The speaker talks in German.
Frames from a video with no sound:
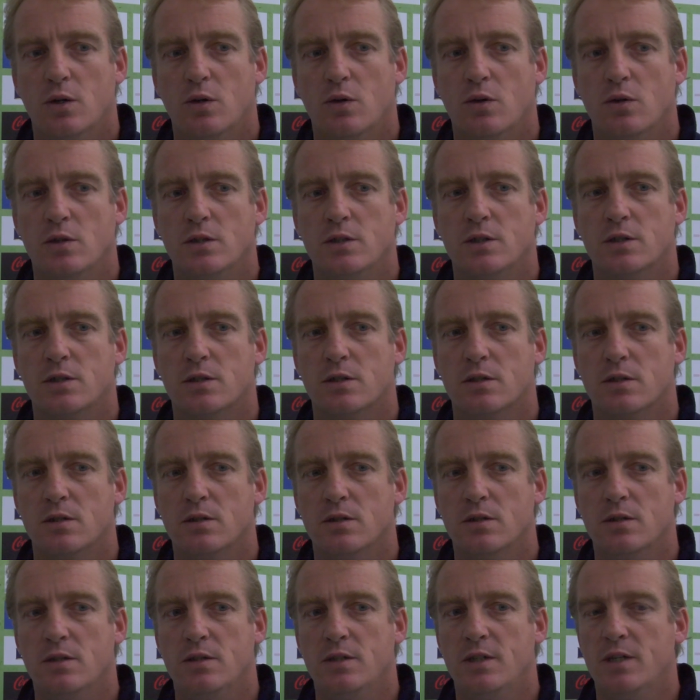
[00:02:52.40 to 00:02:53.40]
und
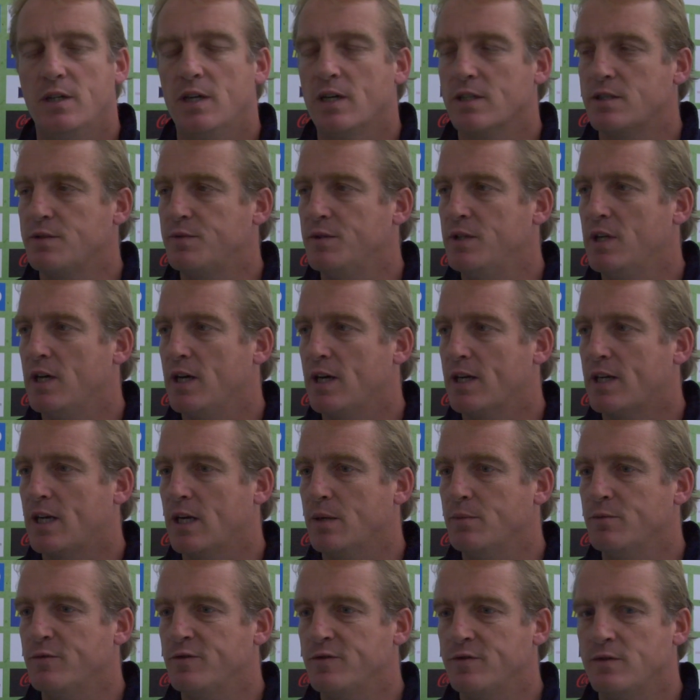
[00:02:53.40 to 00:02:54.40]
dir das wieder
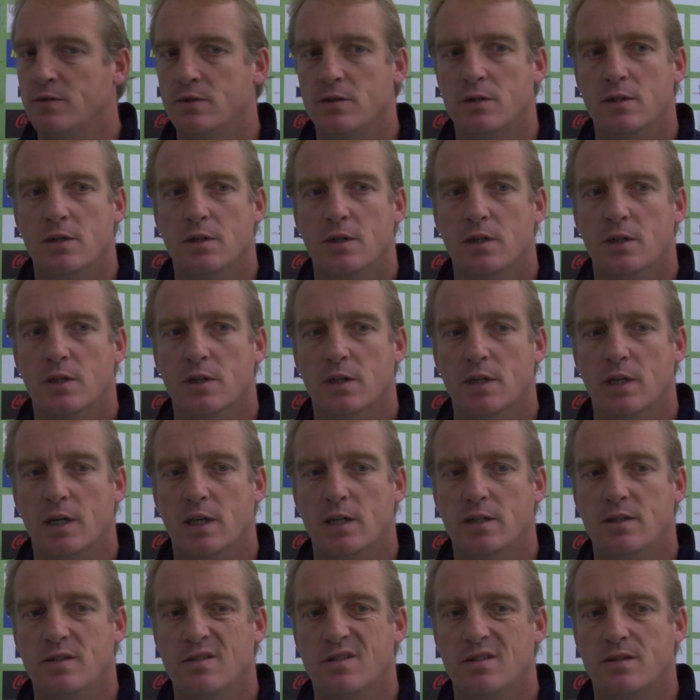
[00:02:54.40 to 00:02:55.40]
erkämpfen.
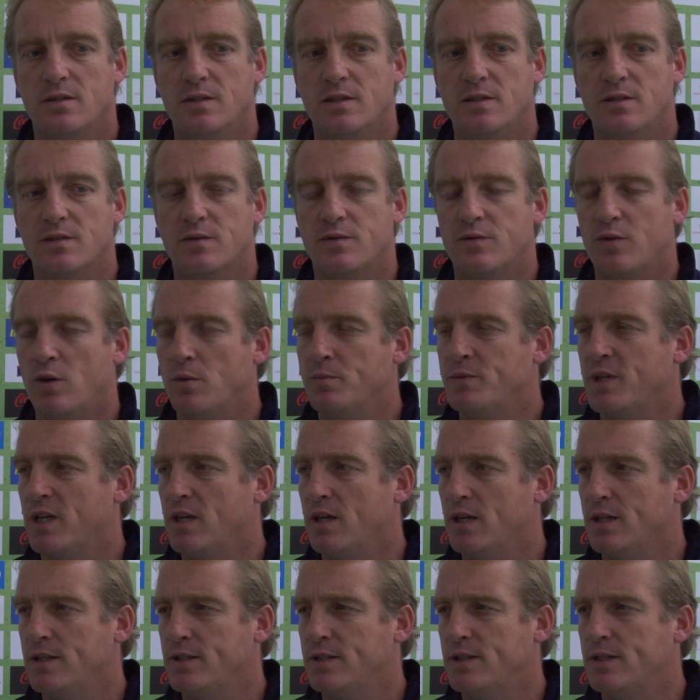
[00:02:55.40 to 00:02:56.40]
Ja, diese, diese Form der
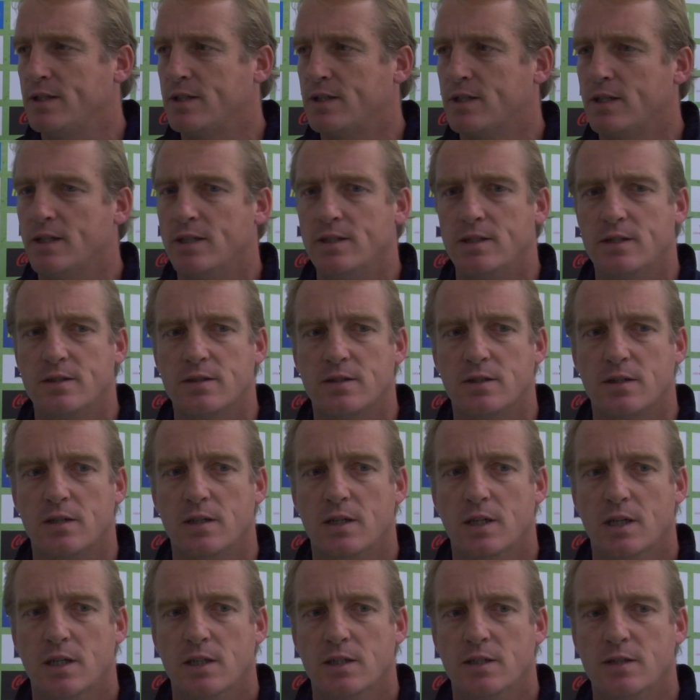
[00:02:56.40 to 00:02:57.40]
Leichtigkeit, diese,
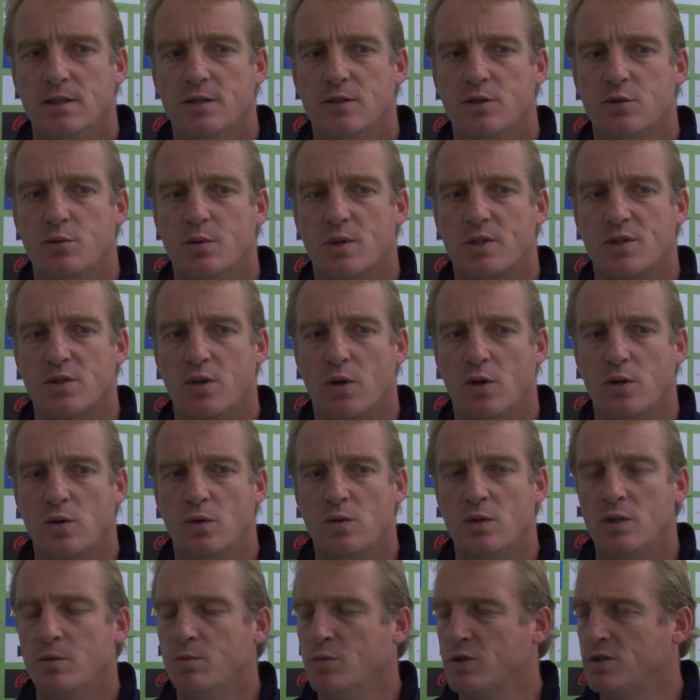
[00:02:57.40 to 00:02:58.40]
diese
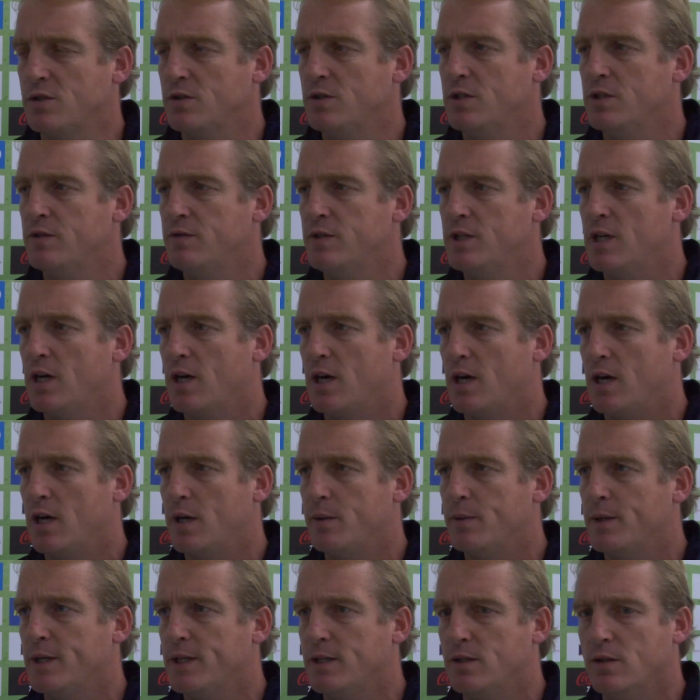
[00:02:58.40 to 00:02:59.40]
Überzeugung, die musst du dir wieder
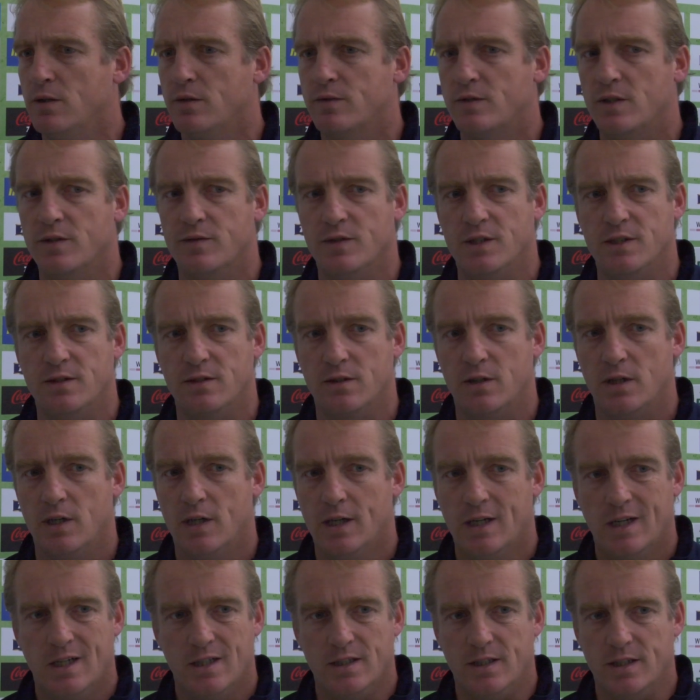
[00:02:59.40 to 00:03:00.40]
erarbeiten auf der Wiese.
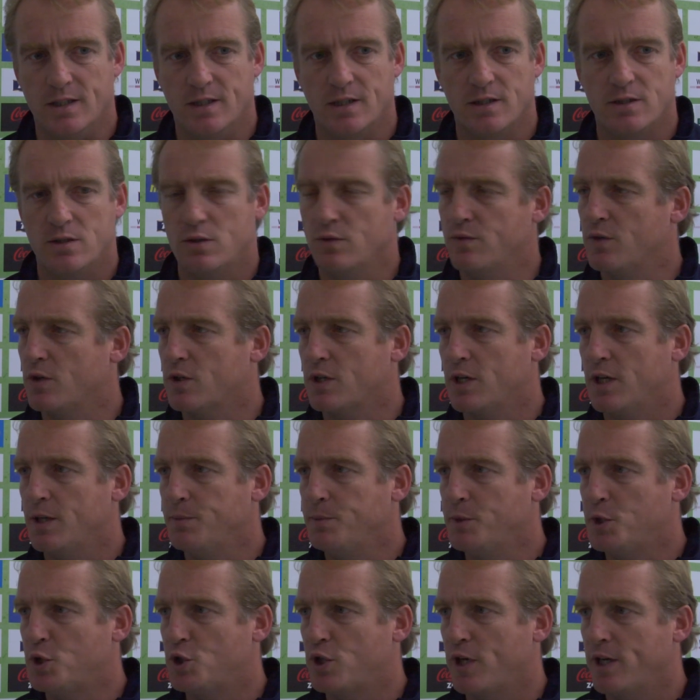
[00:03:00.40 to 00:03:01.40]
Die kriegst du von
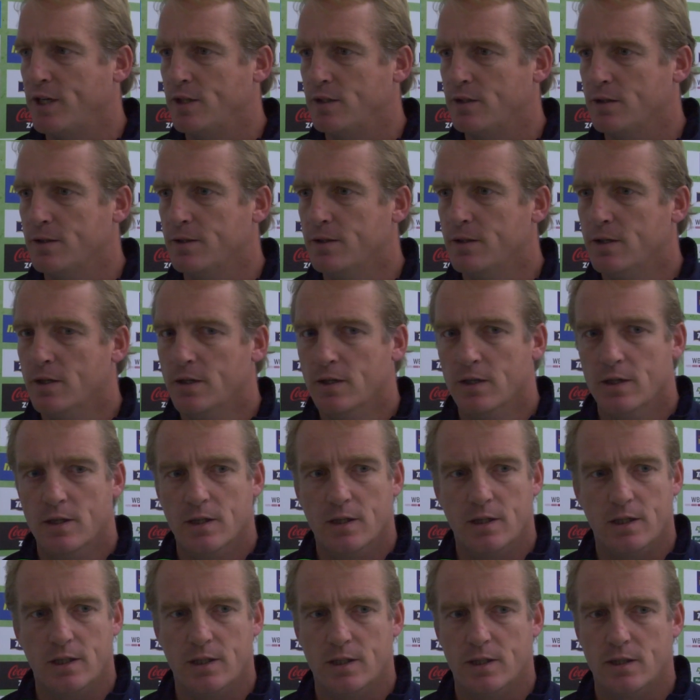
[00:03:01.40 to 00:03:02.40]
keinem geschenkt.
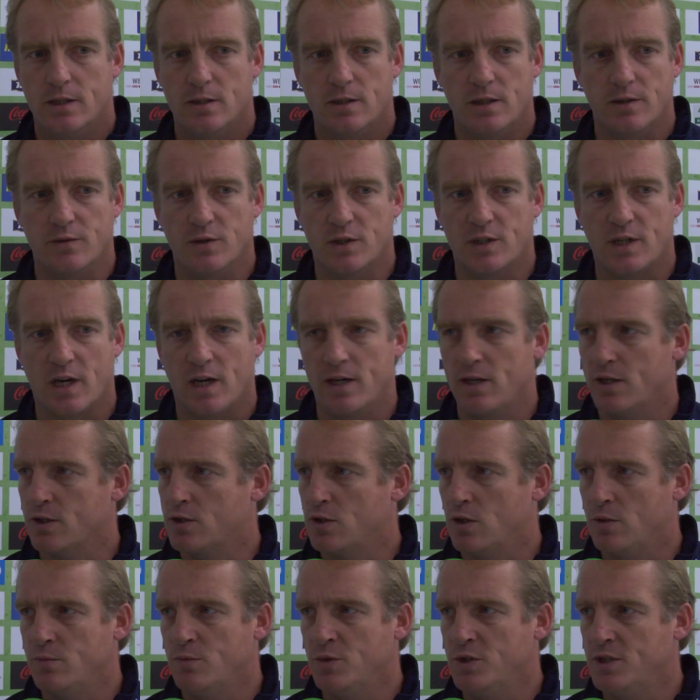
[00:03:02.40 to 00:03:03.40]
Äh, da wird keiner
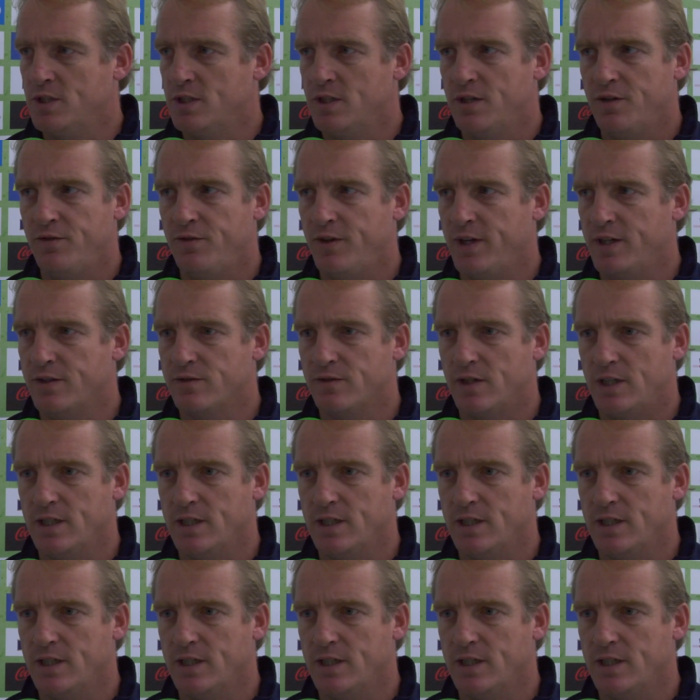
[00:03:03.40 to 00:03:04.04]
kommen und dir den Weg